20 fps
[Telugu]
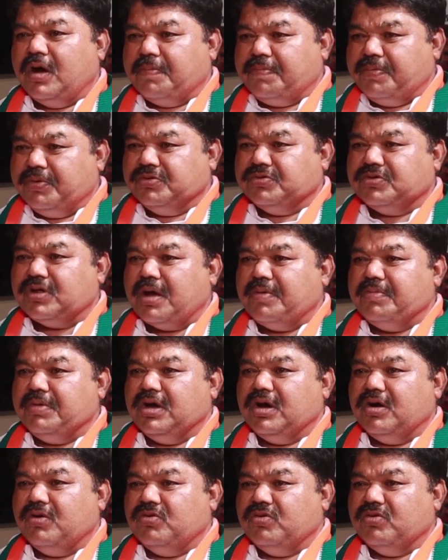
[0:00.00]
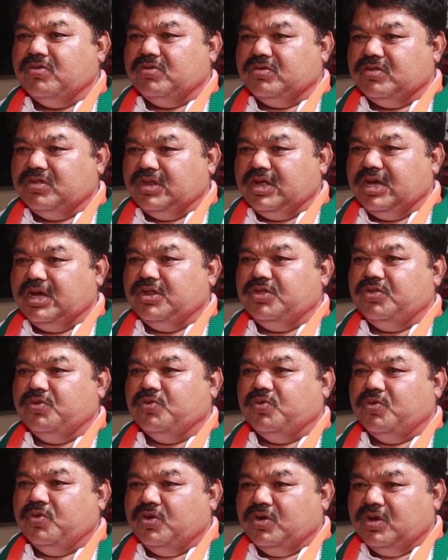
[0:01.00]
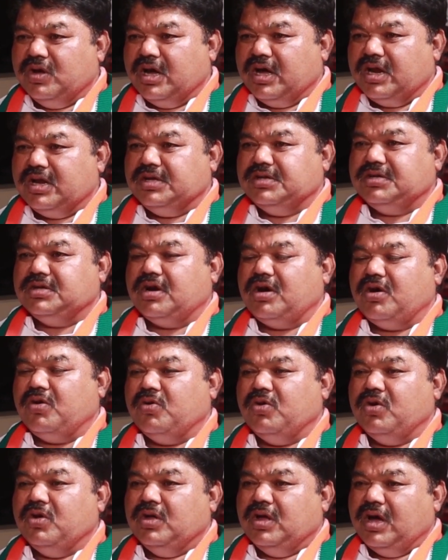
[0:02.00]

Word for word: అప్పుడు స్వామి గౌడ్ నేను హరీష్ రావు